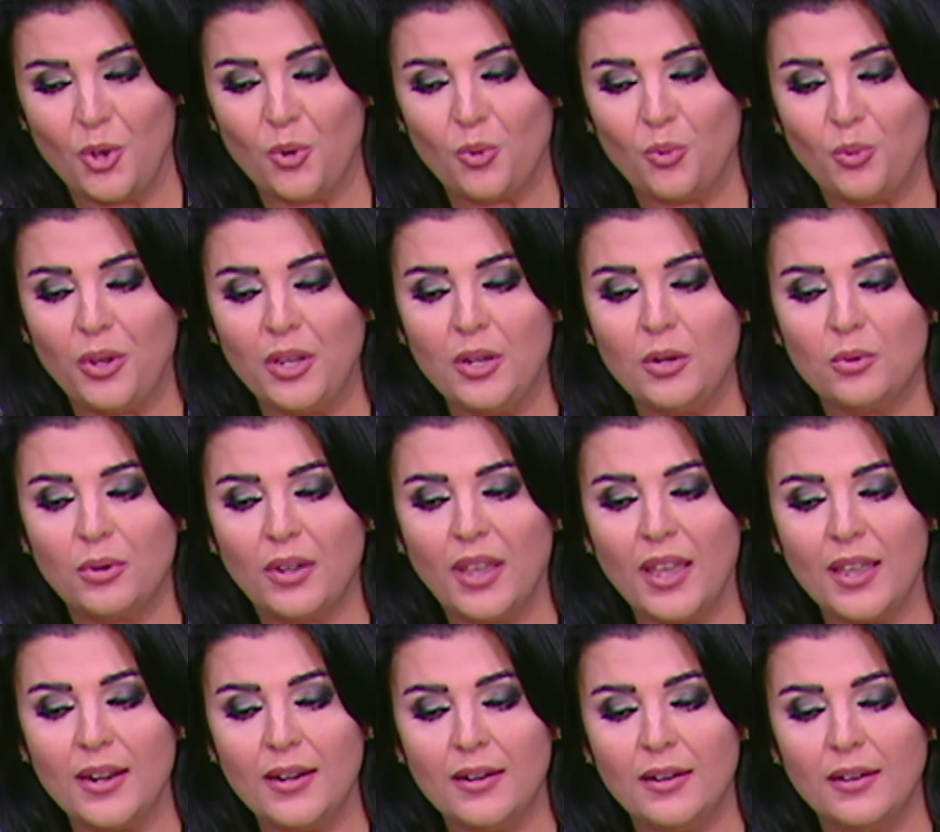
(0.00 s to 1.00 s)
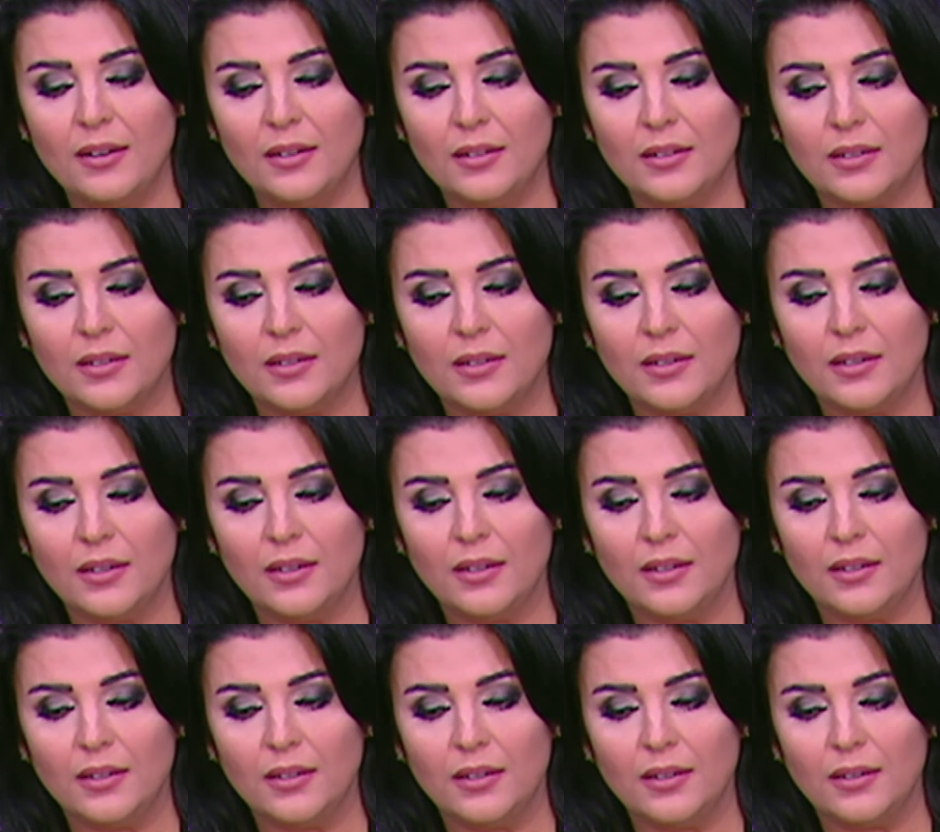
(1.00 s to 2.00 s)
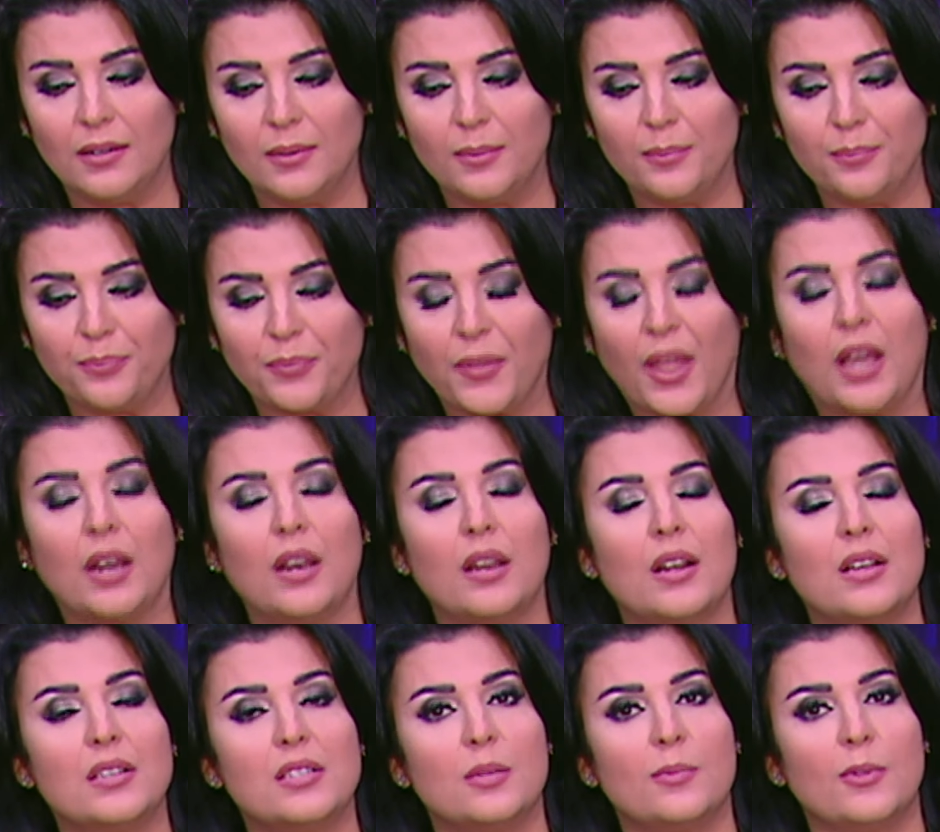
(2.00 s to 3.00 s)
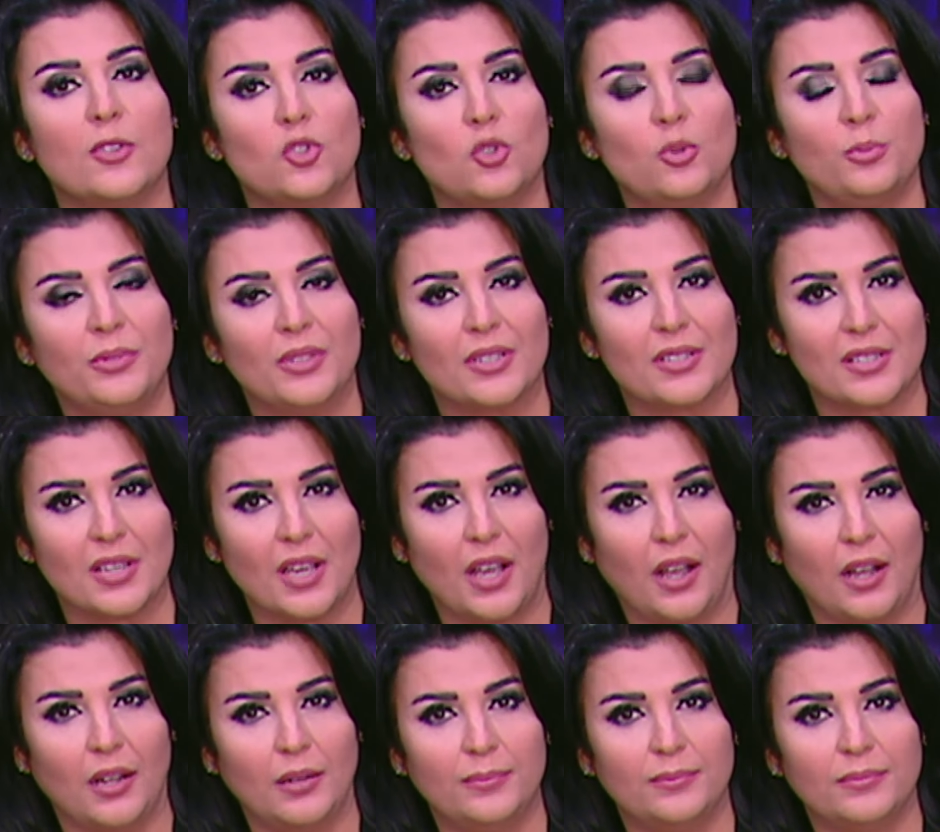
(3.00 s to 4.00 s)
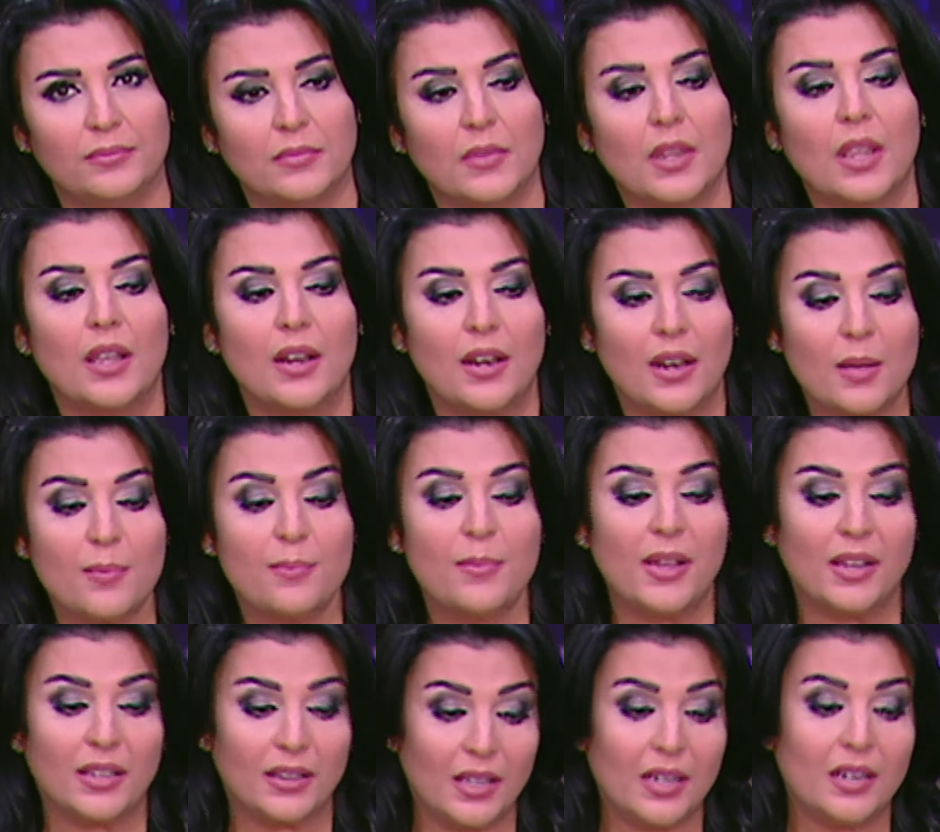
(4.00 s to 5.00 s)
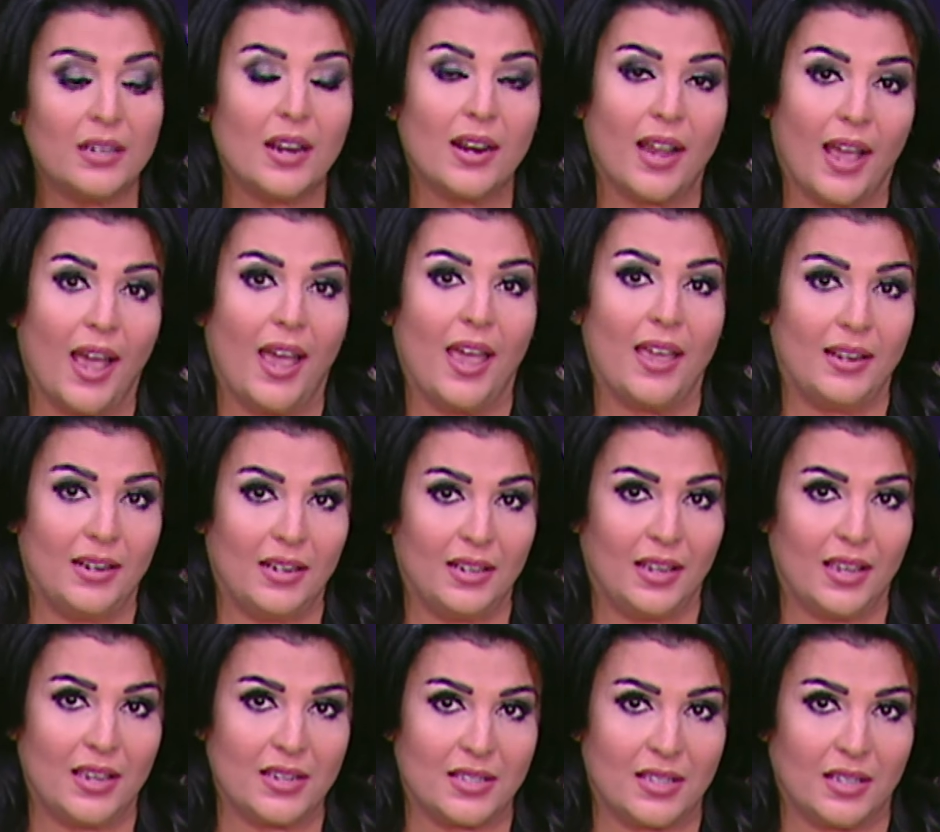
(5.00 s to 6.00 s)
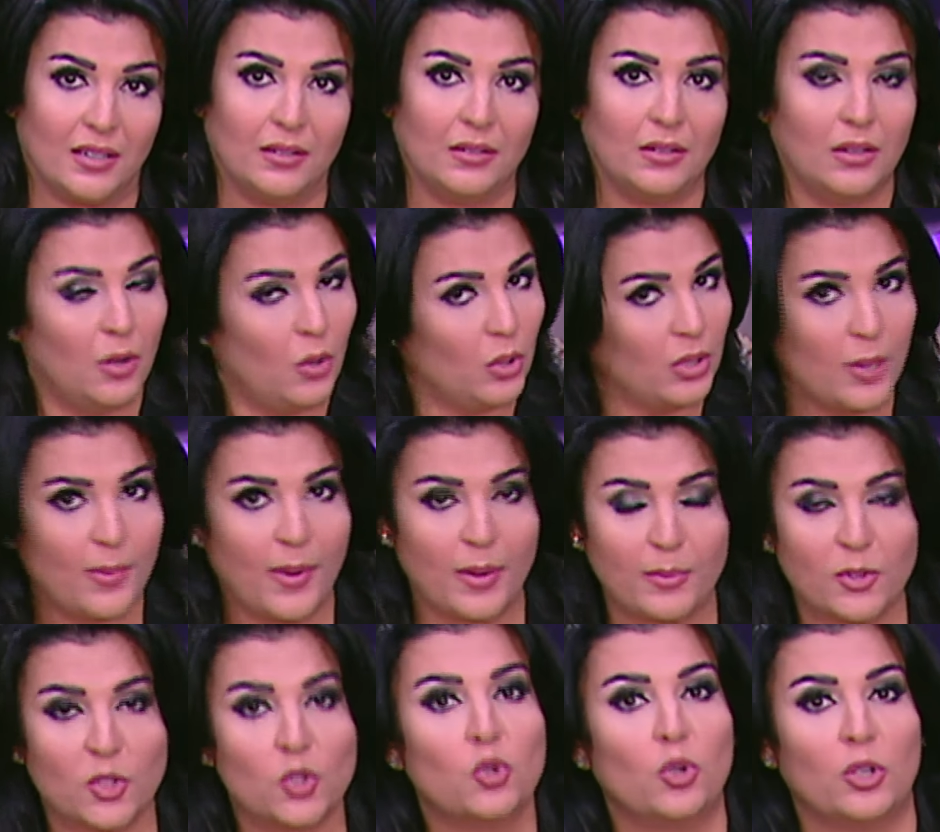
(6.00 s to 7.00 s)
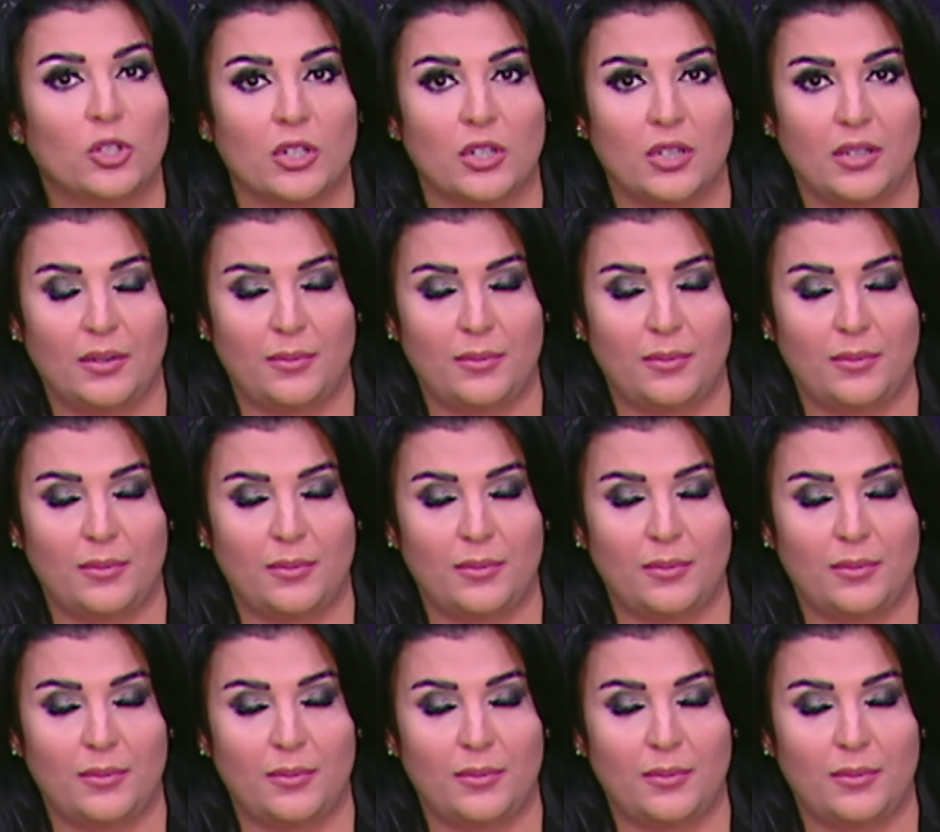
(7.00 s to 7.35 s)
وانه كان آه، على راس منظومه الصحه لما قدرنا نحقق الانجاز ده هو طبعا مشروع